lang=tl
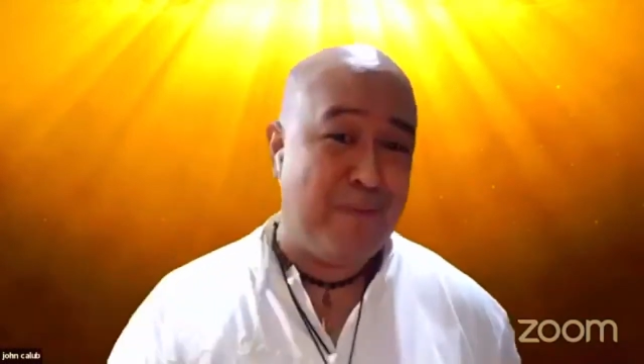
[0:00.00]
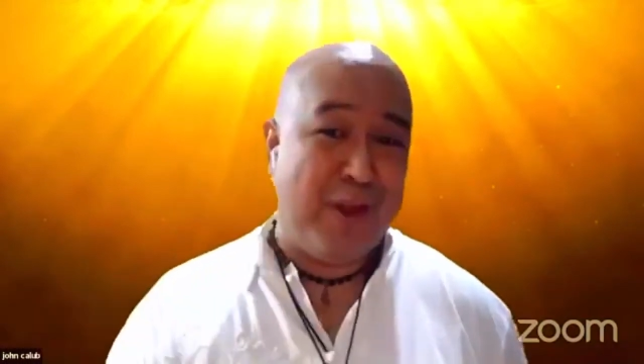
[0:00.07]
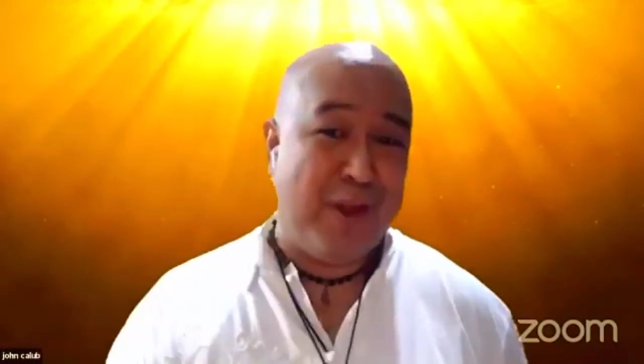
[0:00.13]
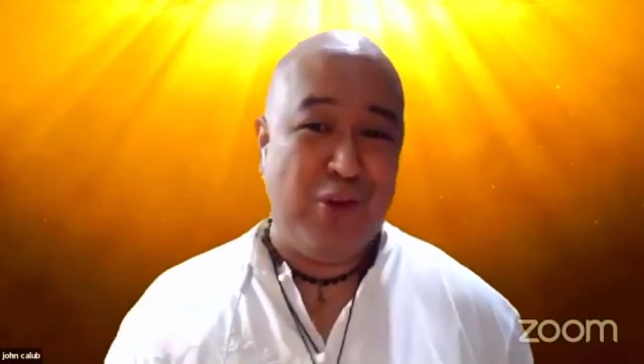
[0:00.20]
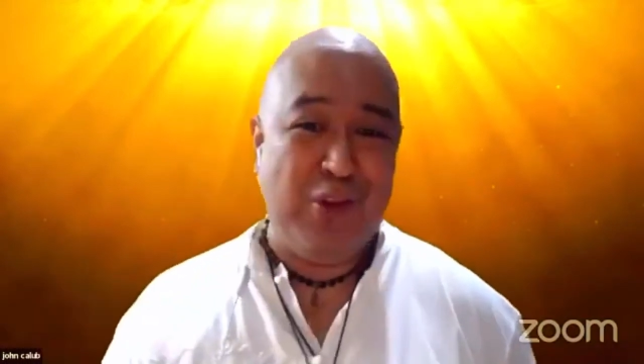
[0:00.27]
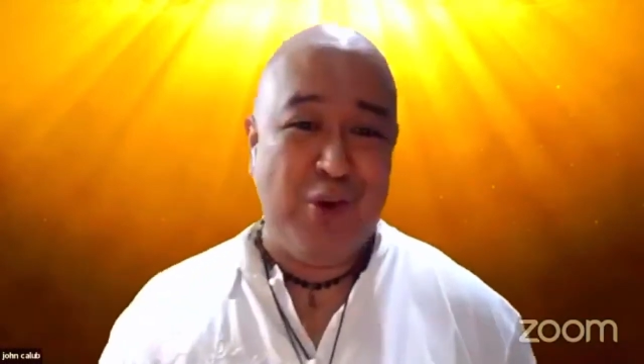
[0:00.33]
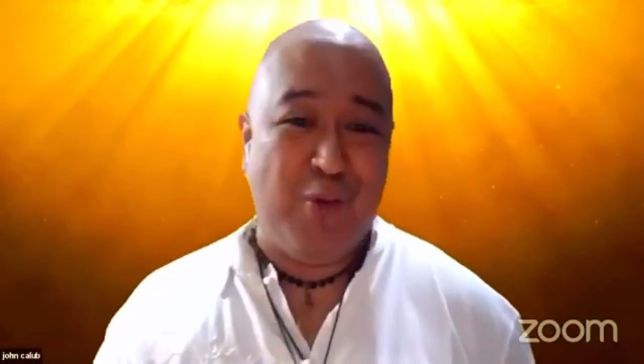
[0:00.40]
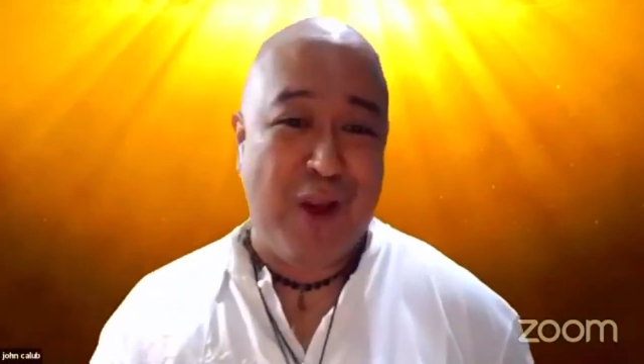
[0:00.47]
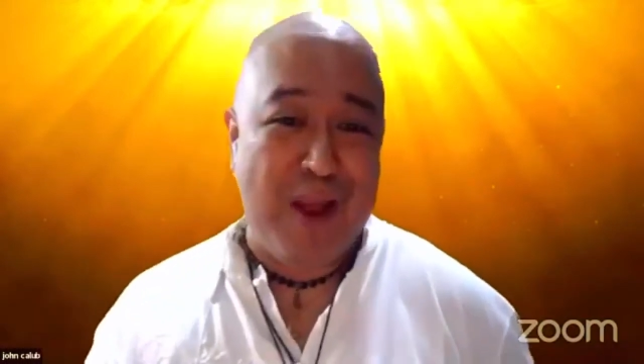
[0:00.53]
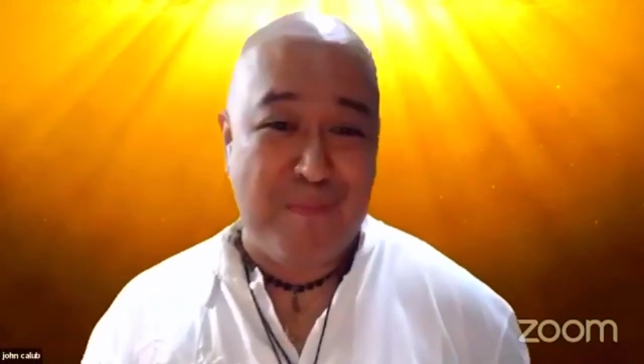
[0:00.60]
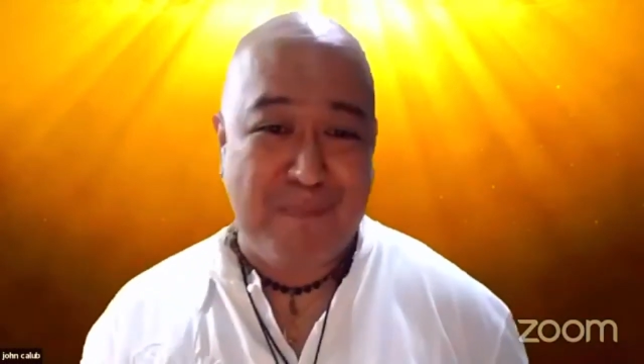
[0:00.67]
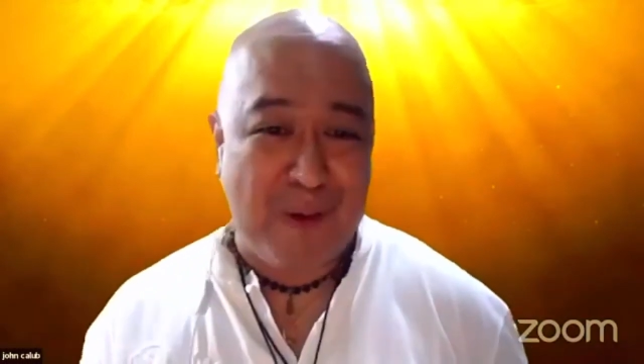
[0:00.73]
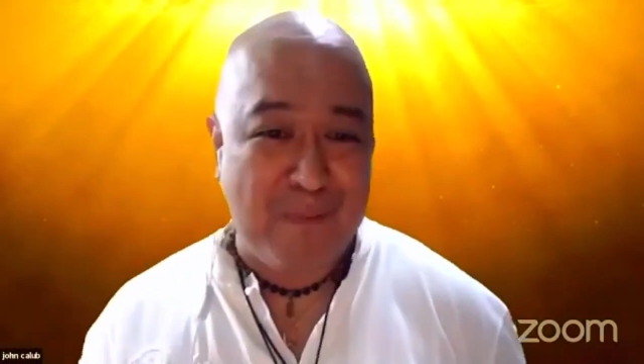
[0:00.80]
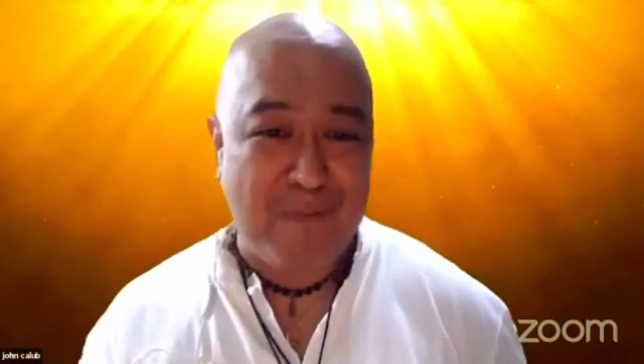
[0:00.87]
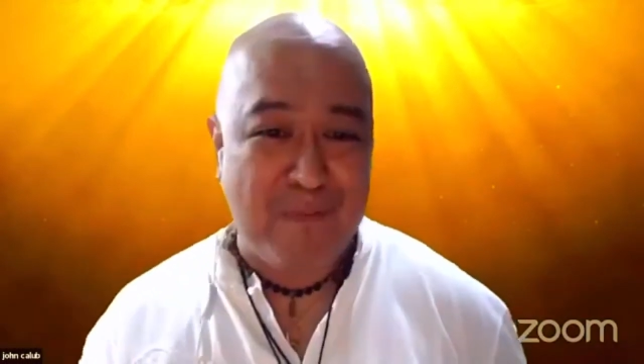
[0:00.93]
panood nyo,
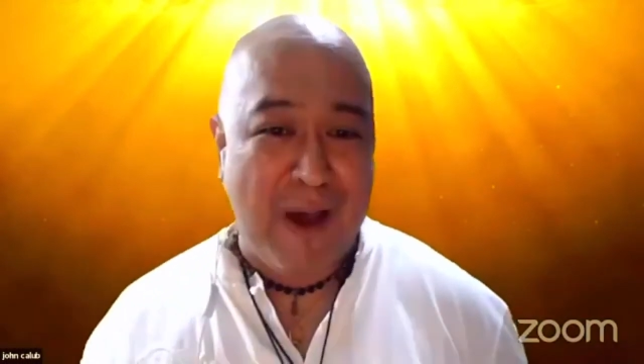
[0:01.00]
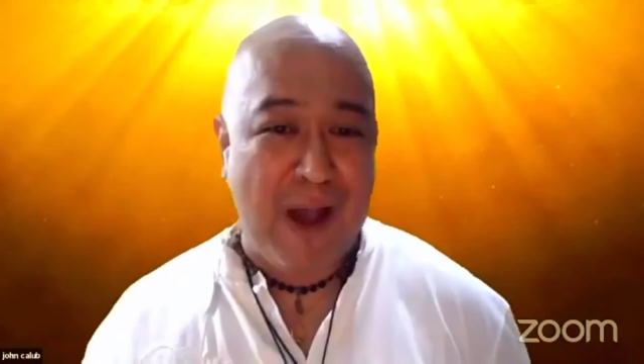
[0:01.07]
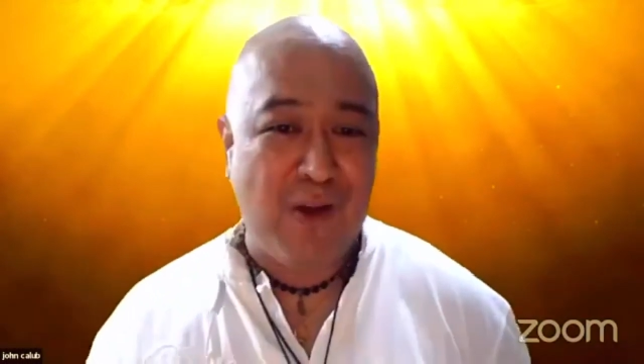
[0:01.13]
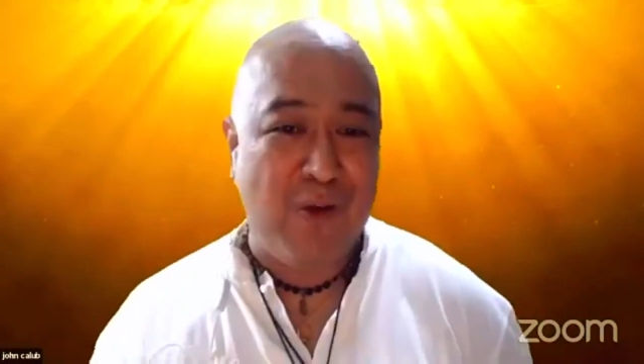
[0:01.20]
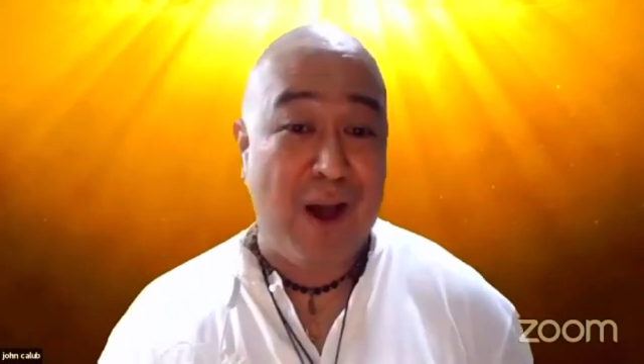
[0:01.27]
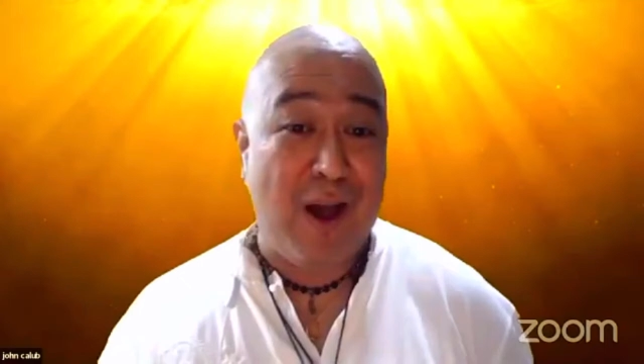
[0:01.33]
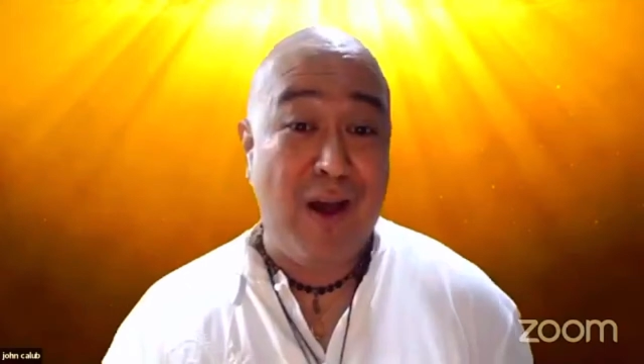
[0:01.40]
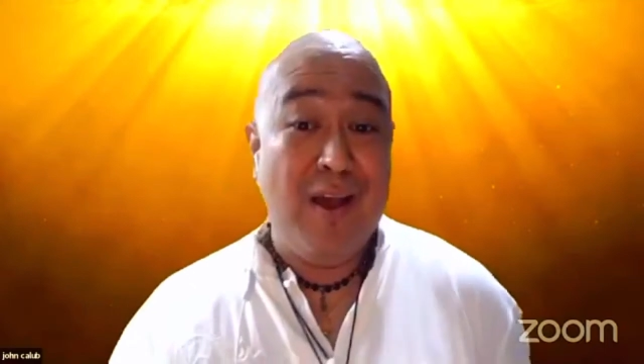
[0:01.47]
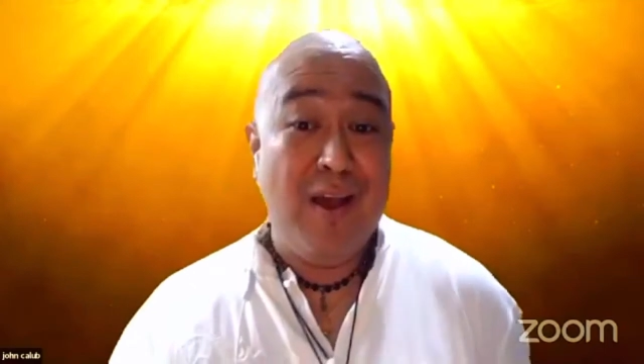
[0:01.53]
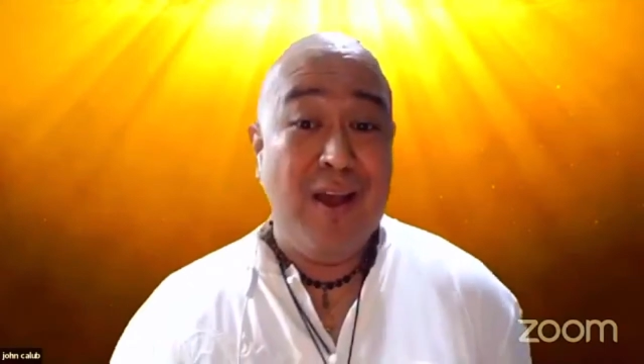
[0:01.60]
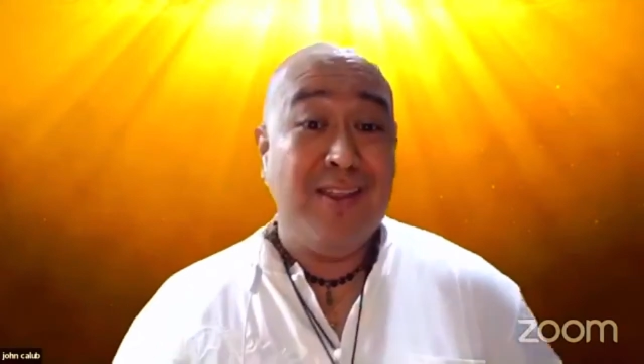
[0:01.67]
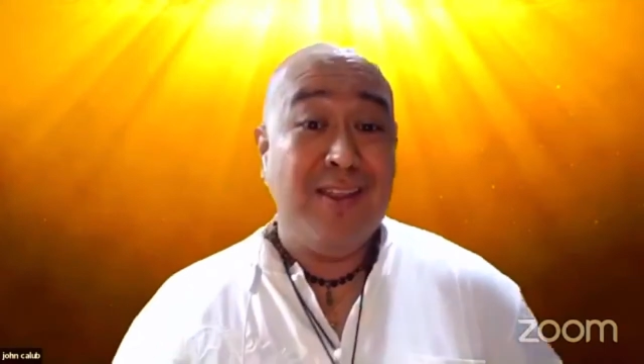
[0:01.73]
walang pagbabago ha.